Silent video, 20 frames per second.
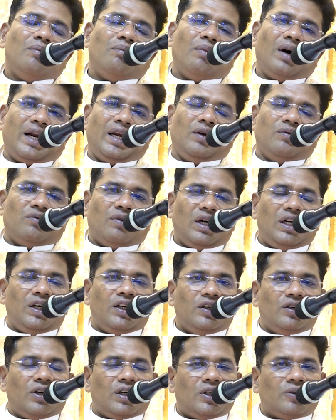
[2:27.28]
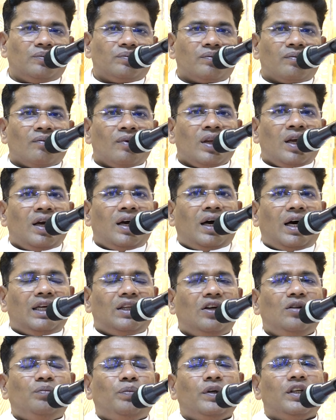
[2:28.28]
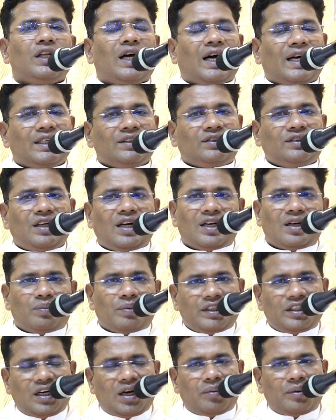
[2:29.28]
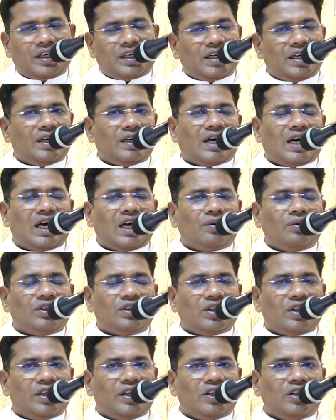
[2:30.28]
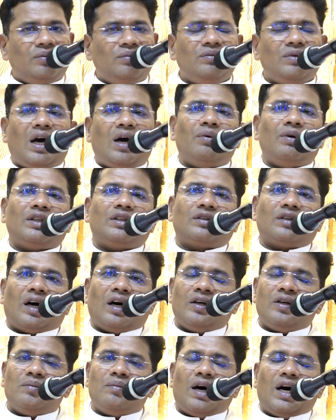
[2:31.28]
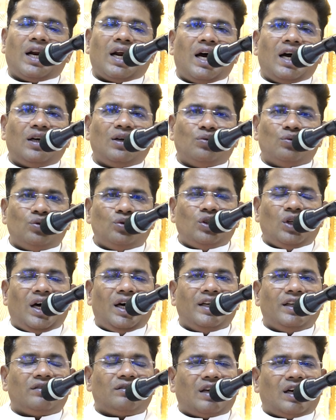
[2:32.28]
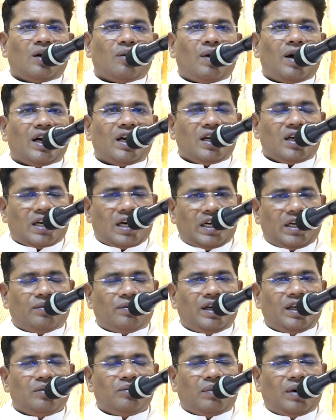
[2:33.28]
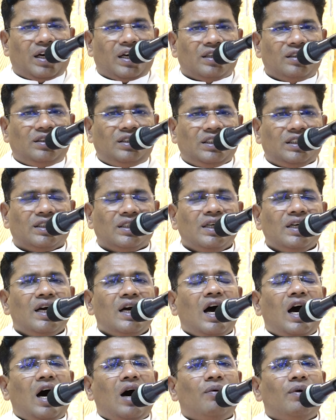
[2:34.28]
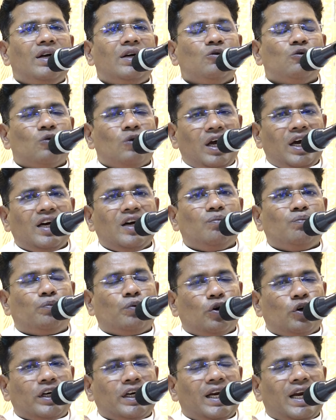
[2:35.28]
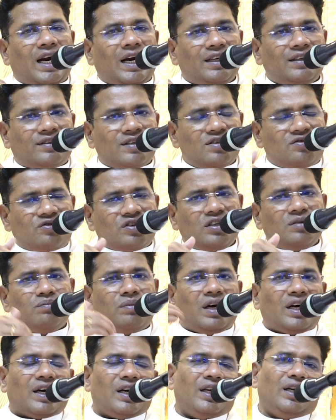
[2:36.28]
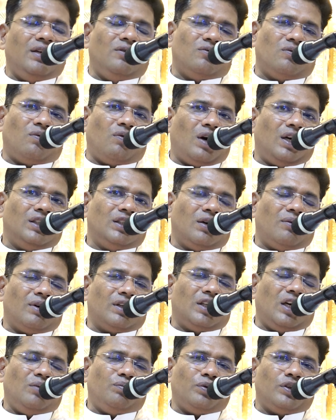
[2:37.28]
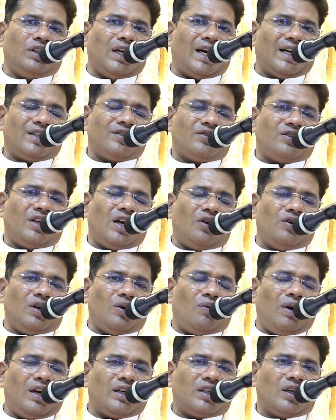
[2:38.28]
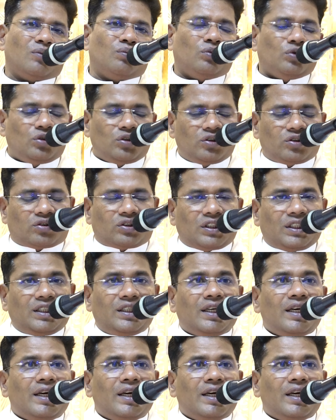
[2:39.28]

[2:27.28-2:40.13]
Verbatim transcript: மறை வல்லுநரும் அதாவது புனித அகஸ்தனாரை பற்றி நமக்கு நன்றாகவே தெரியும் அவர் தாறுமாறாக ஊதாரித்தனமாக கடவுளை மறந்து அவர் உலக போக்கிலான சிற்றின்பகளில் வாழ்ந்தவர் தான் புனித அகஸ்தினாவுடைய வாழ்க்கை முன்னூற்றி